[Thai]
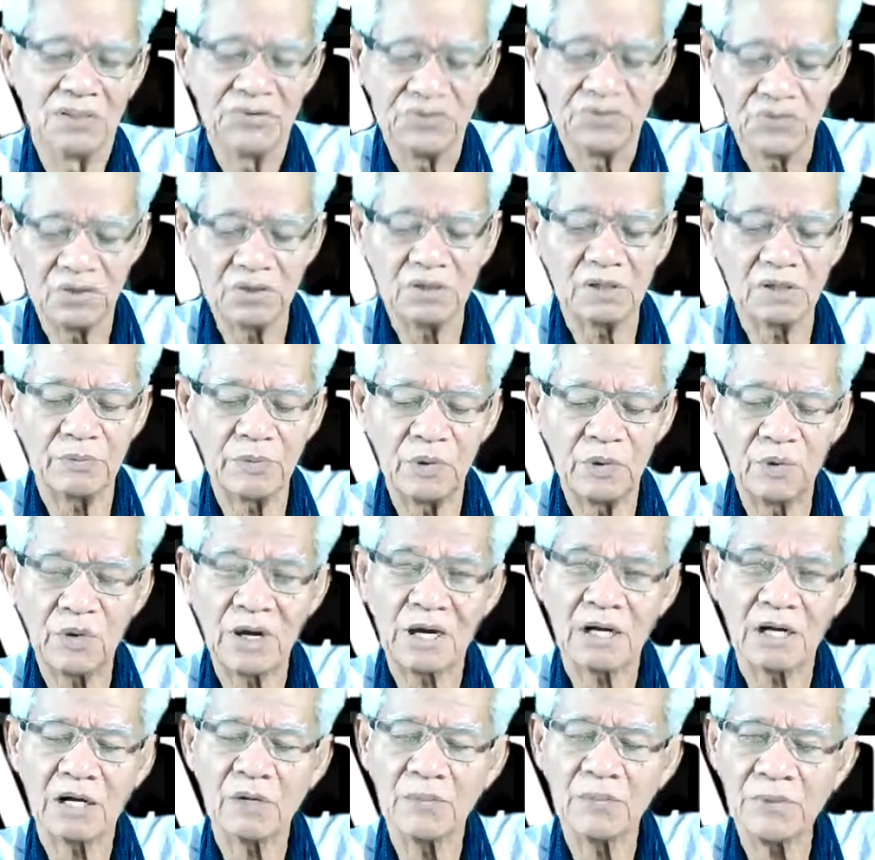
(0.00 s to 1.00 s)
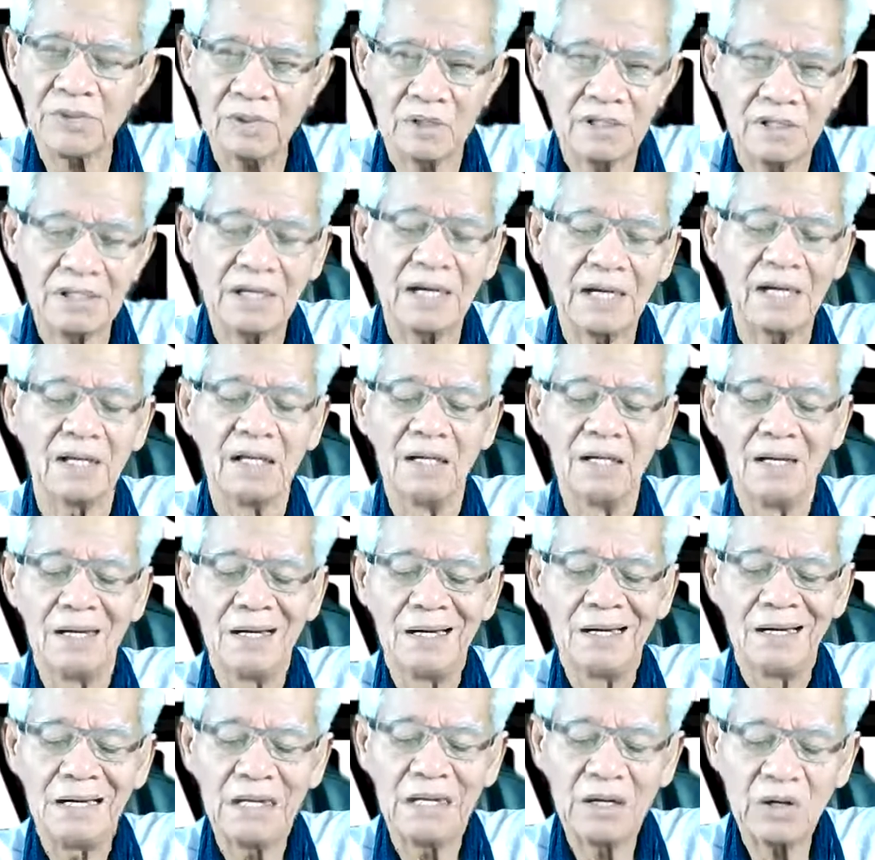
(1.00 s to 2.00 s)
จึงจะมีโอกาสเข้าไปถึงได้
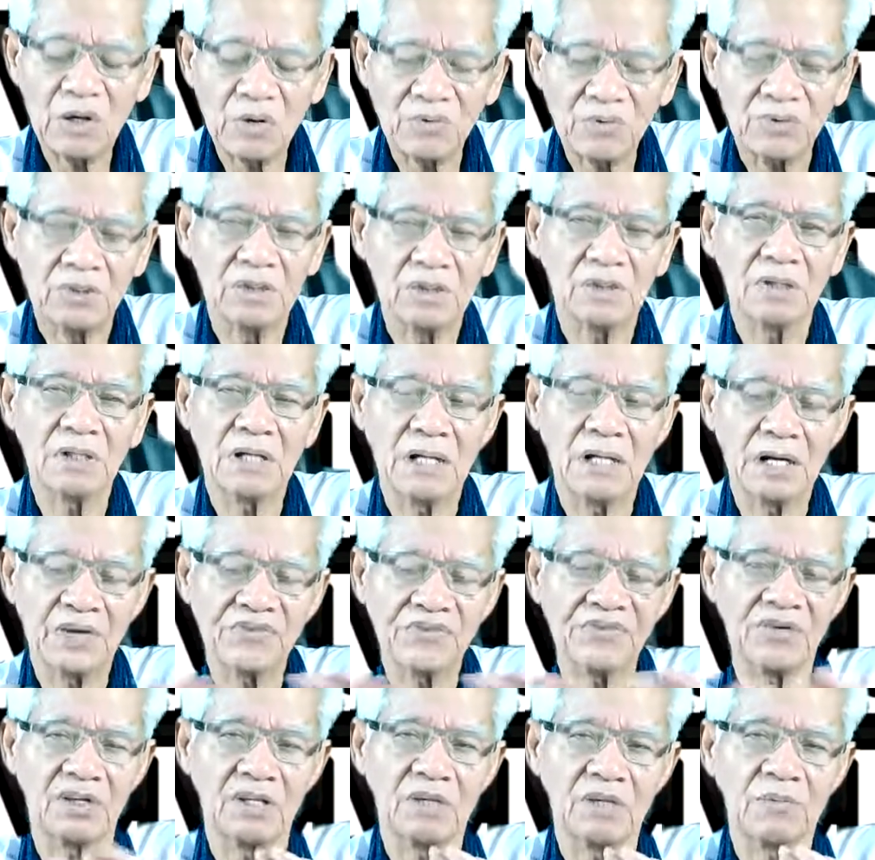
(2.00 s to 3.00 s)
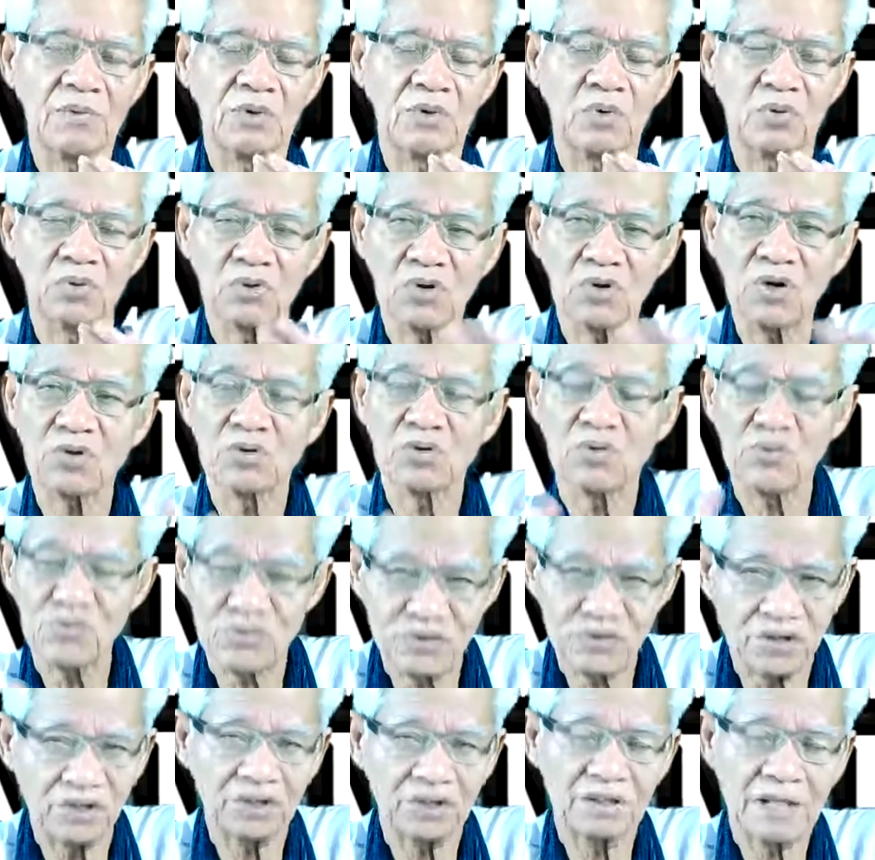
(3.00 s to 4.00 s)
และเข้าถึงในลักษณะที่มันถูกต้องตรง
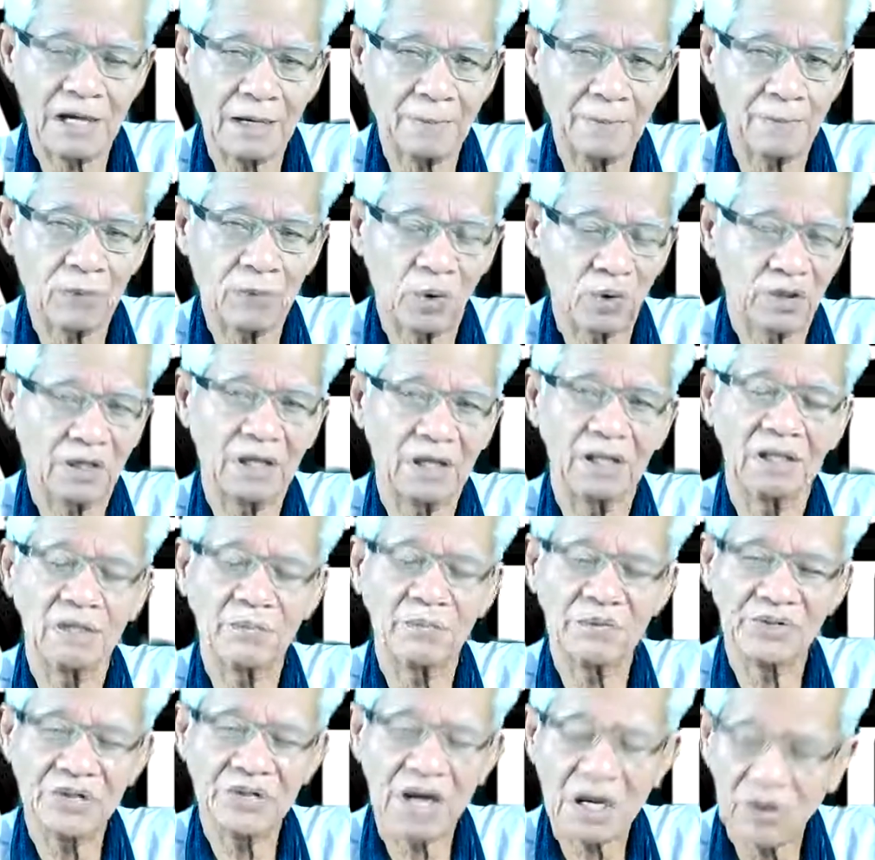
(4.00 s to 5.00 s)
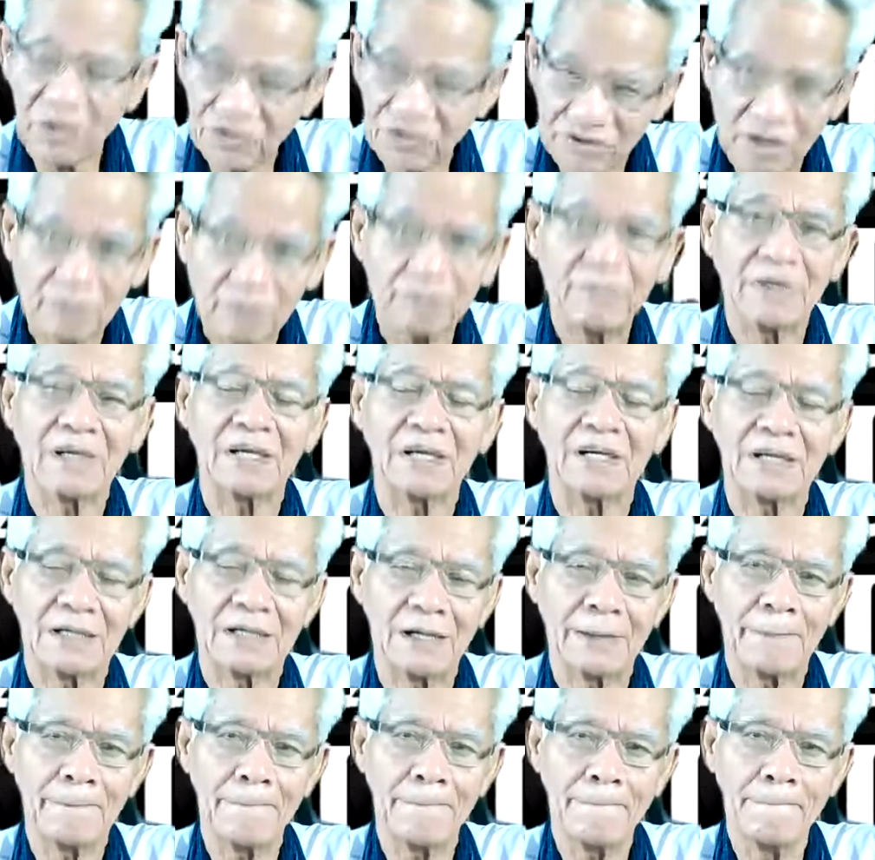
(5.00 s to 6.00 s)
จริงตามกฎเกณฑ์ธรรมชาติโดยสัมไปนะค
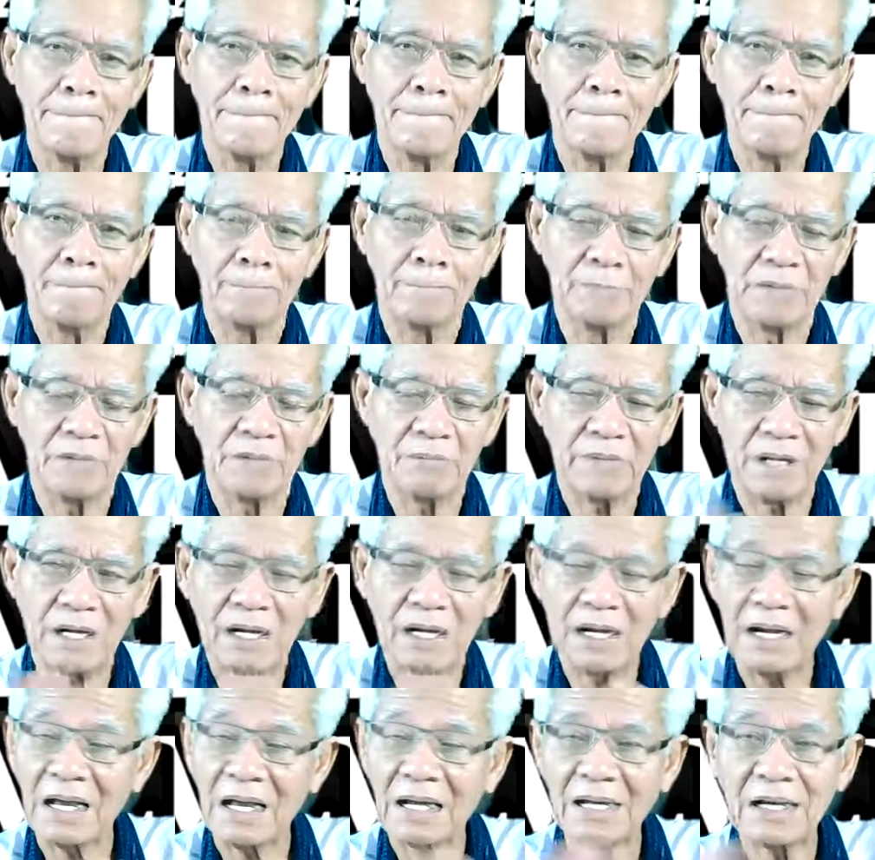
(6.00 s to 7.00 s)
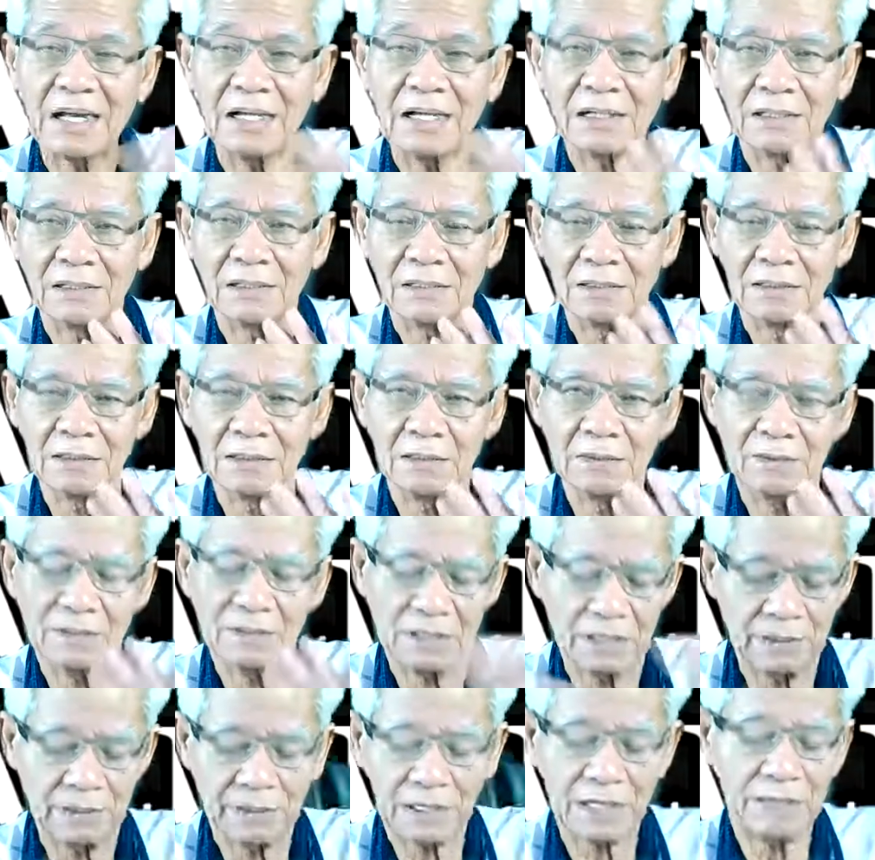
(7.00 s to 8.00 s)
รับ มันไม่ได้ลักลั่นโอเค
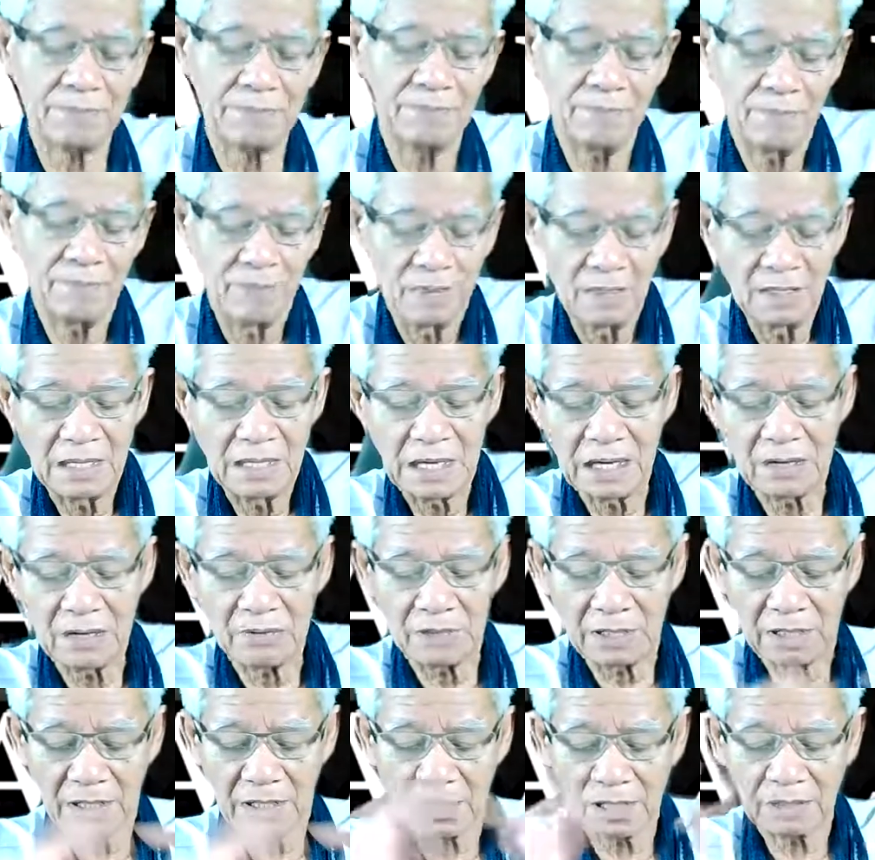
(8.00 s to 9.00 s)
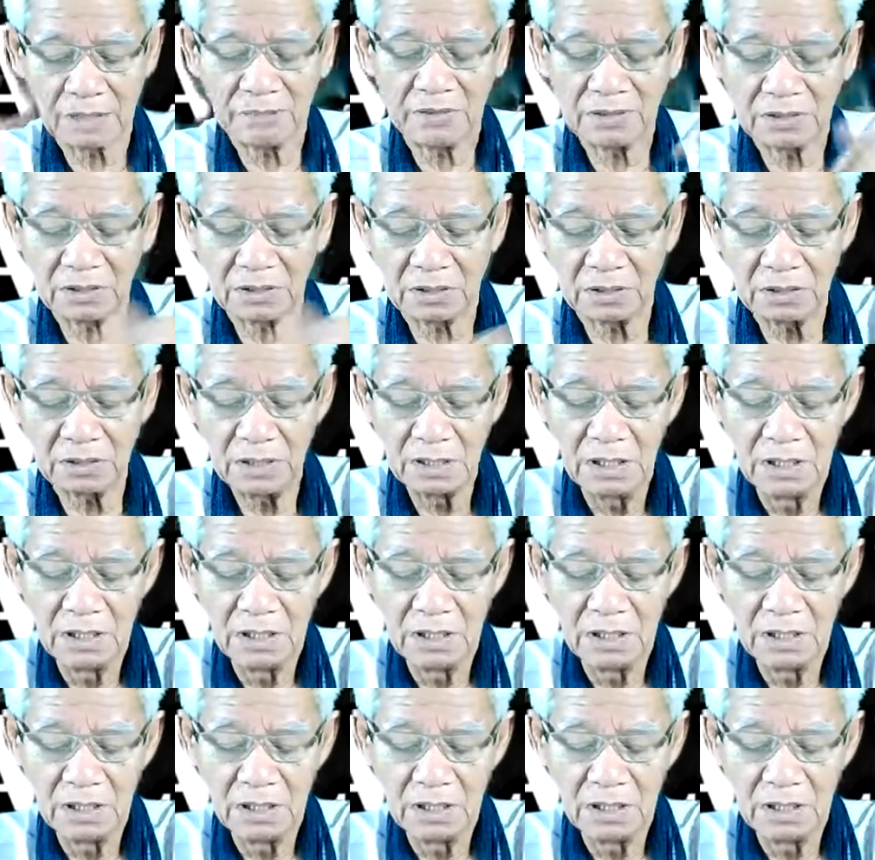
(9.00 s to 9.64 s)
นะครับ เอาล่ะ กลับมาถึง